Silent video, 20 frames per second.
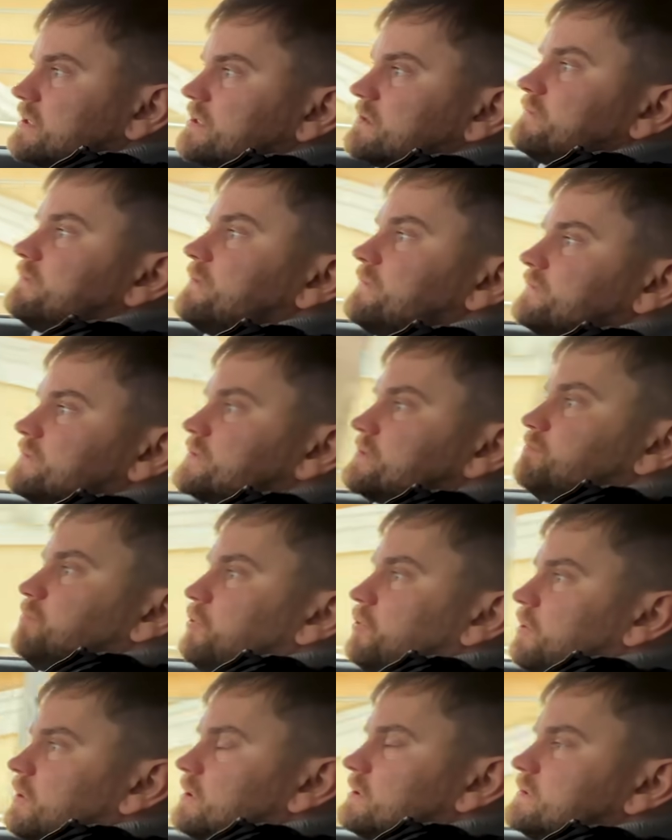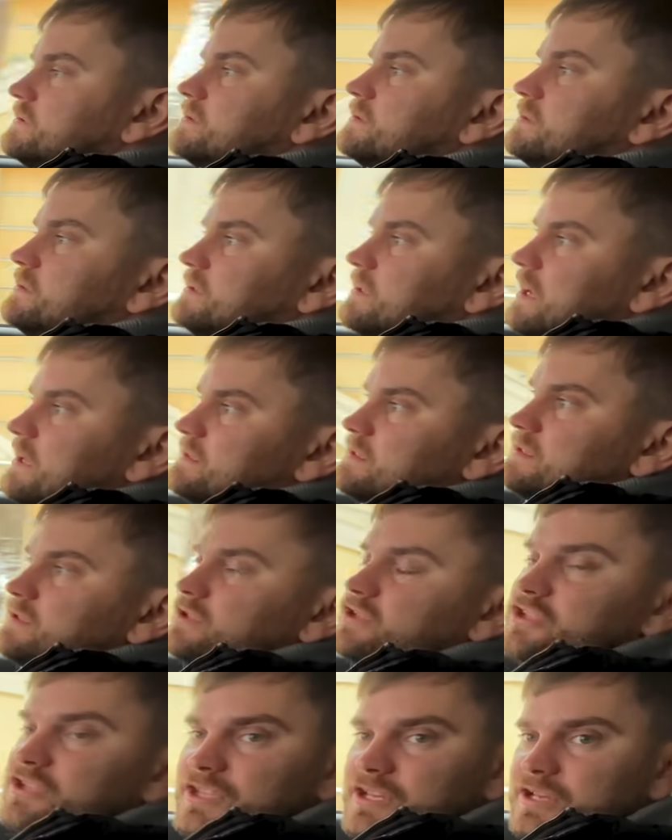Swift Sport
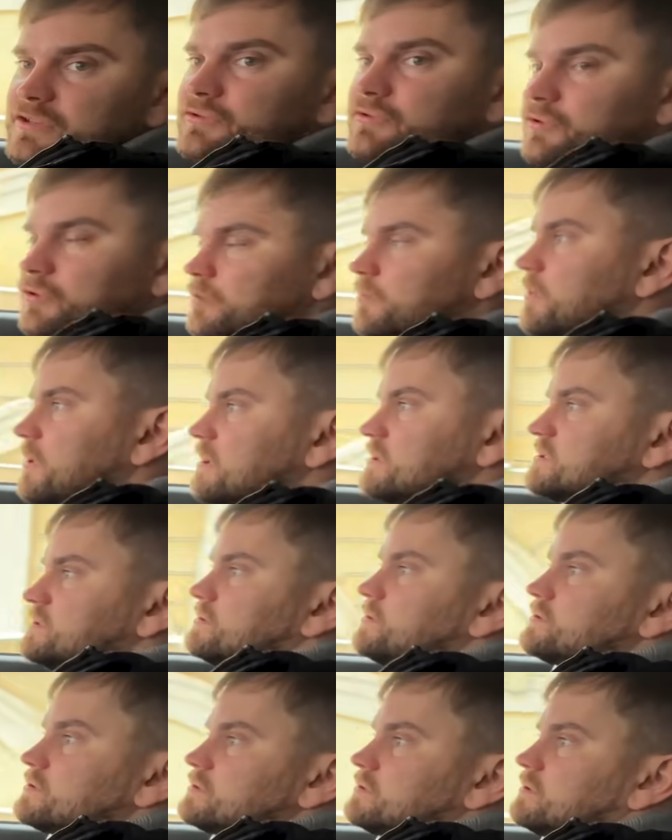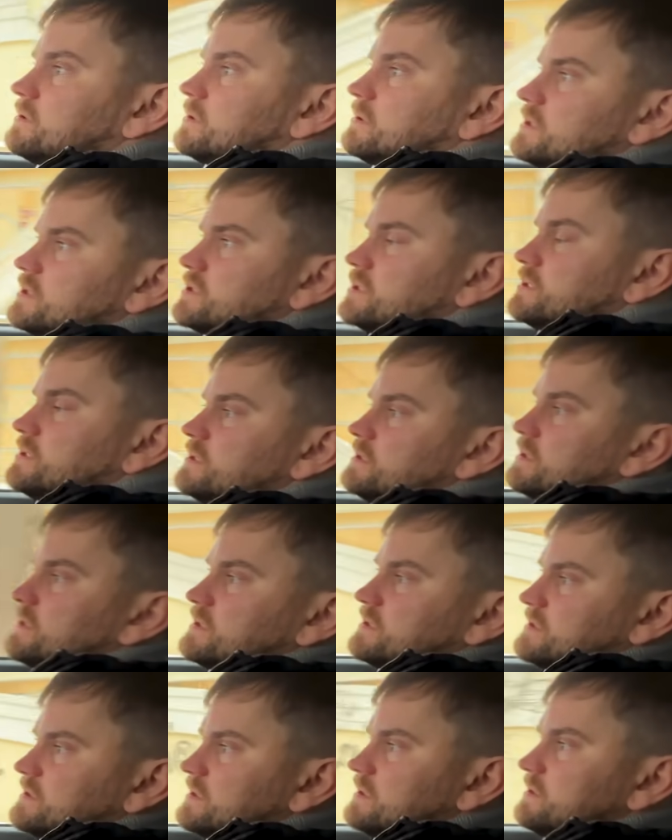1.4 турбо, 140 лошадиных
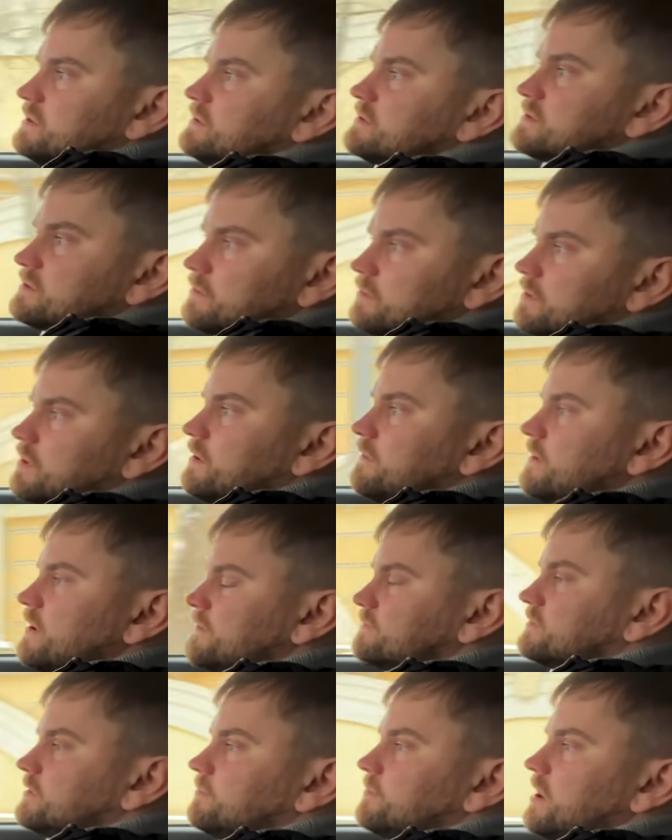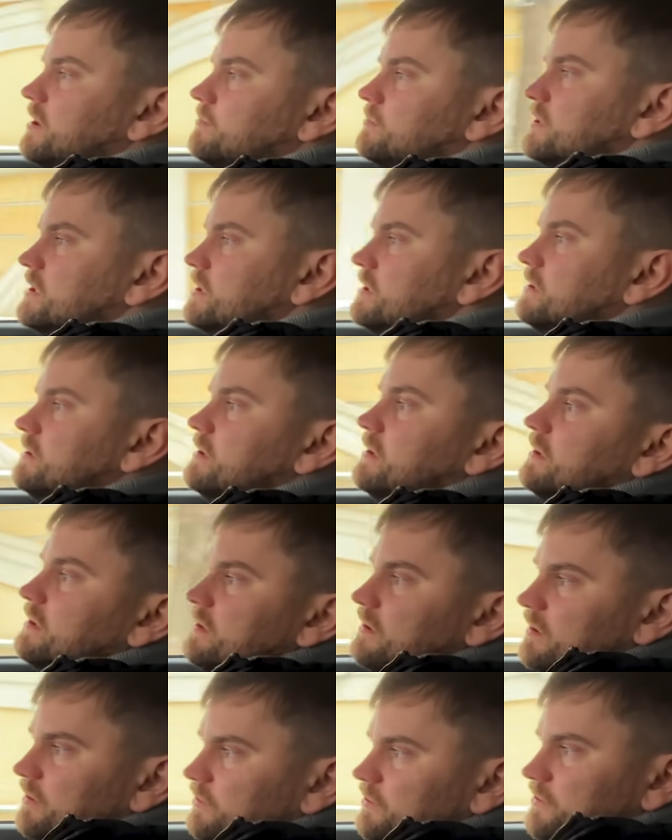сил, стоковый автомобиль.
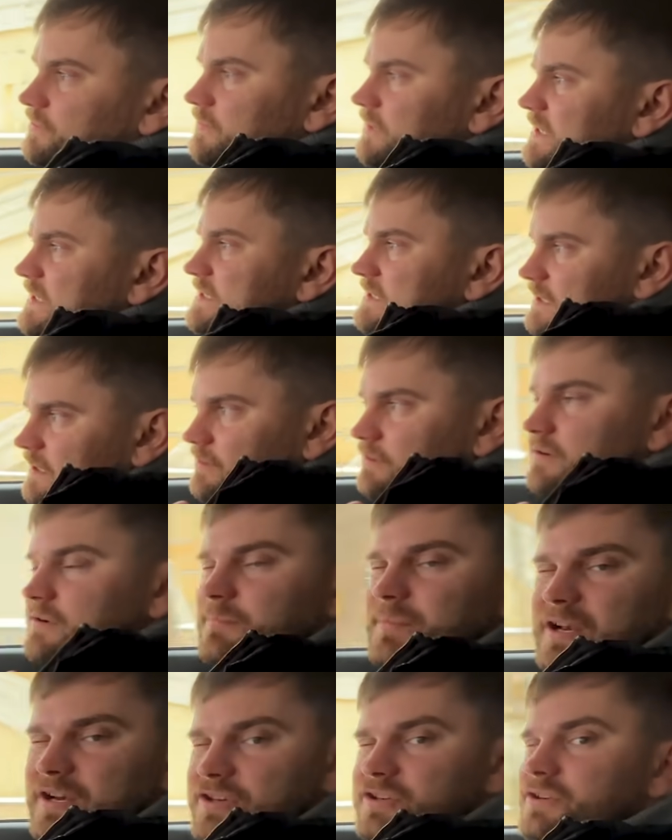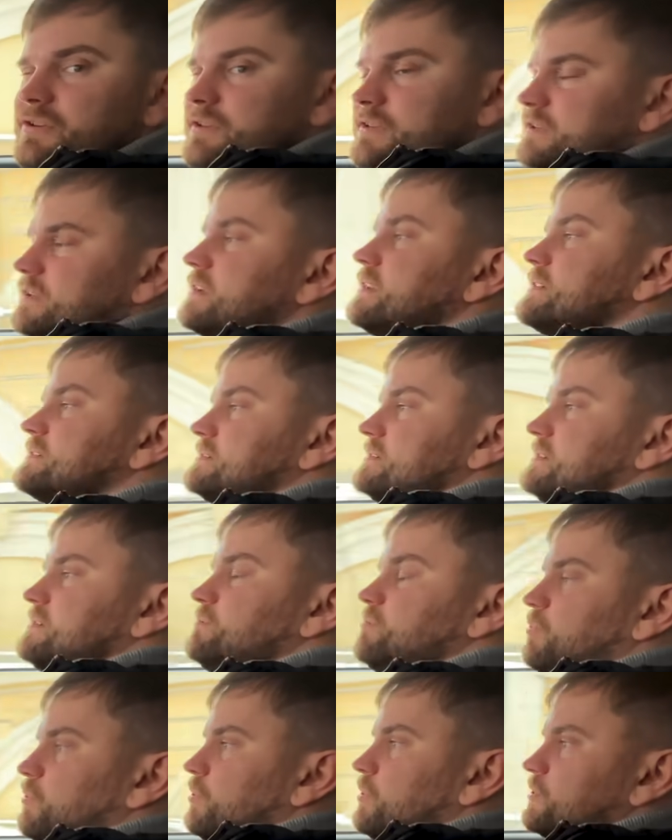А у него есть такой большой интересный
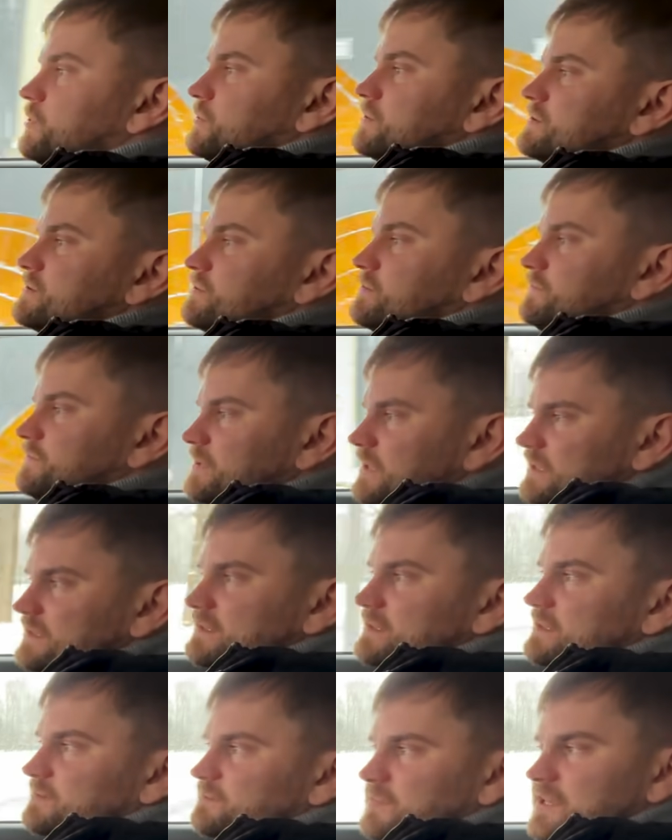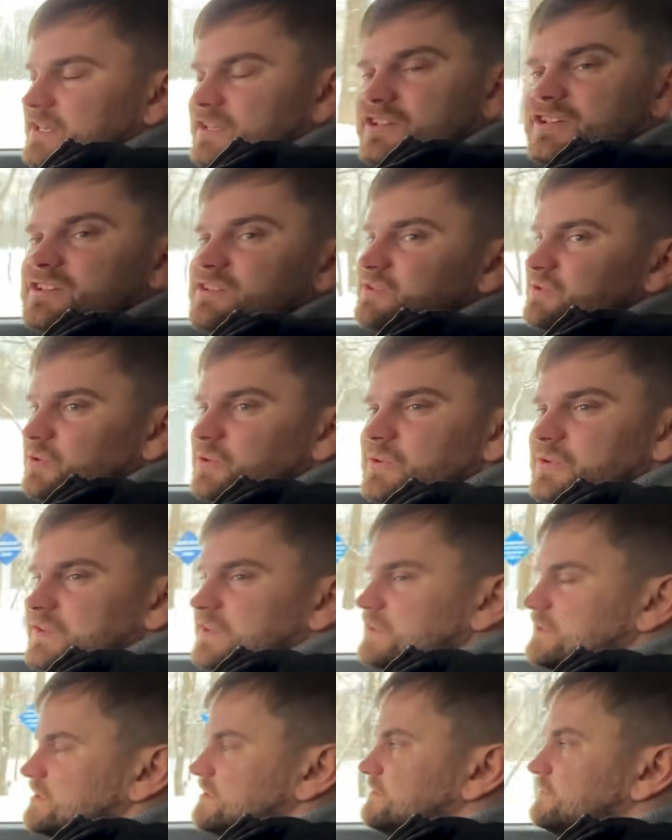бонус. Он весит меньше тонны,
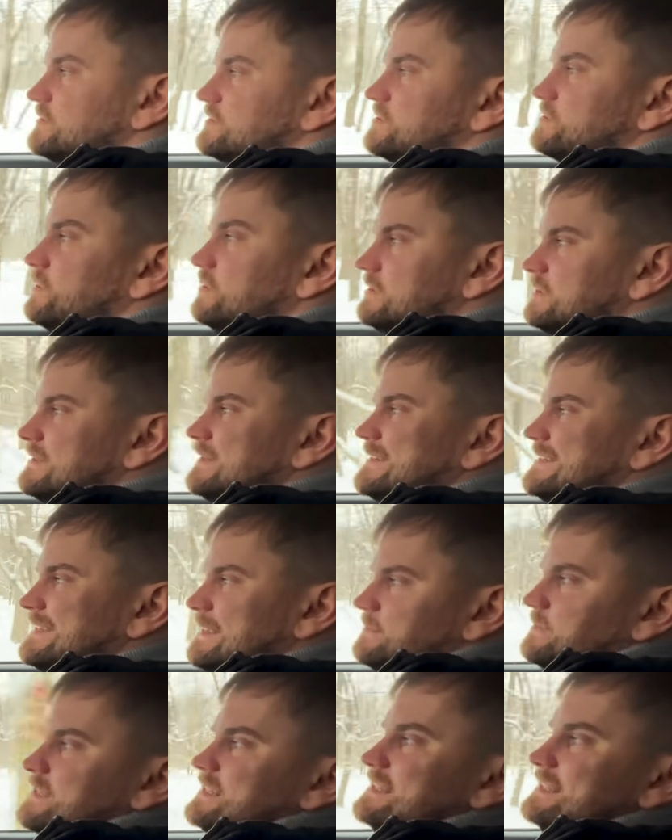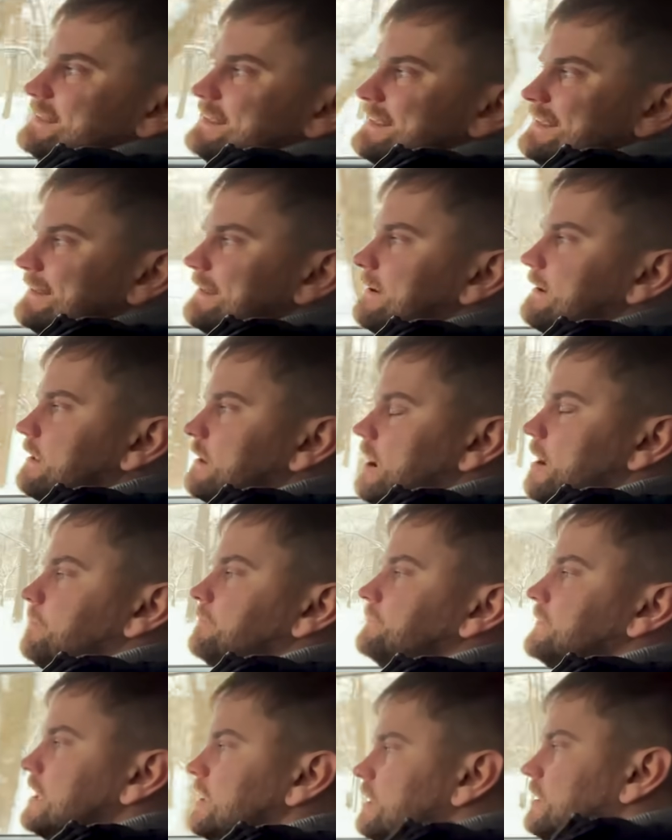970 килограмм.
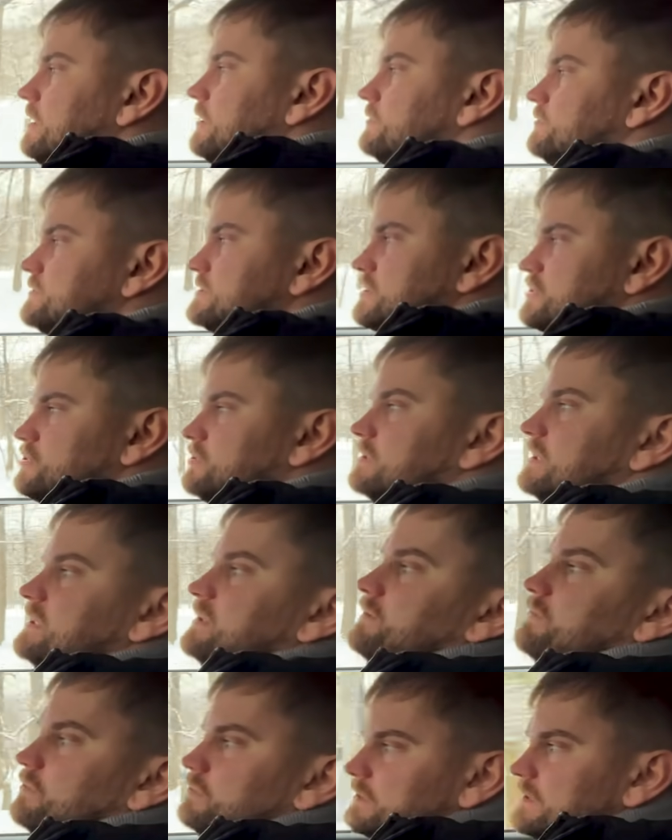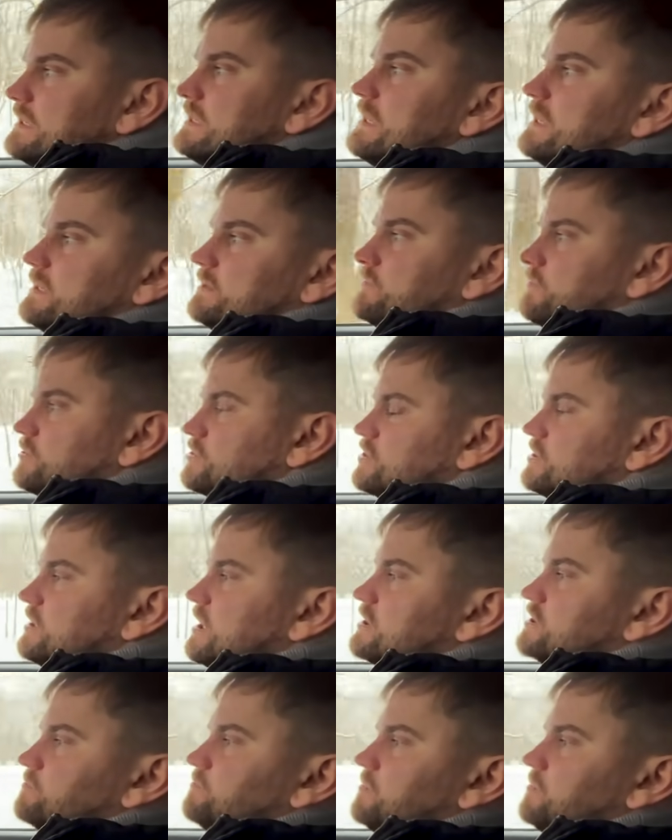Ну, за счет этого он и едет очень даже